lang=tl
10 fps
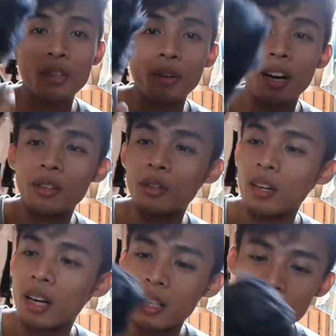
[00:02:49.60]
So, eto
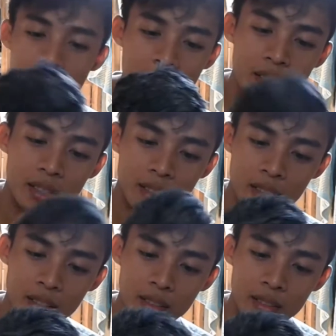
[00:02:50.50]
na guys.
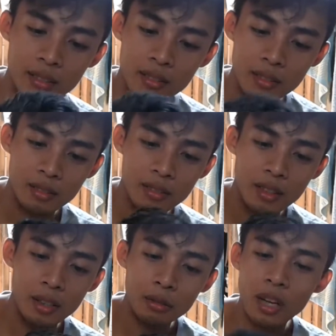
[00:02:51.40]

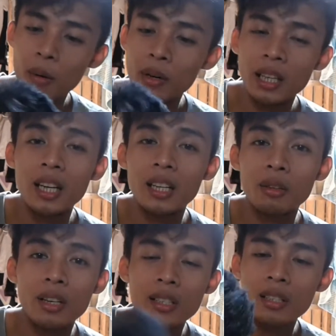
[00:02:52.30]
Anong tawag nila
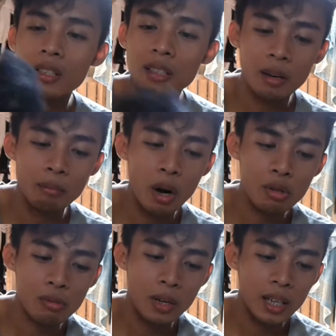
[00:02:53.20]
nito guys? Isang
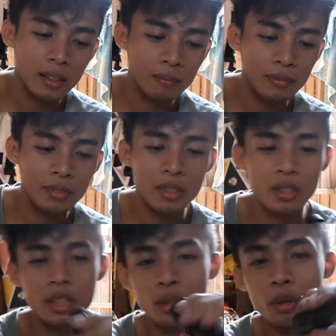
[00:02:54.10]
mouse mo
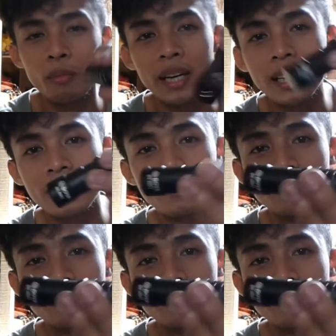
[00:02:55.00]
Kasi ito yung mic.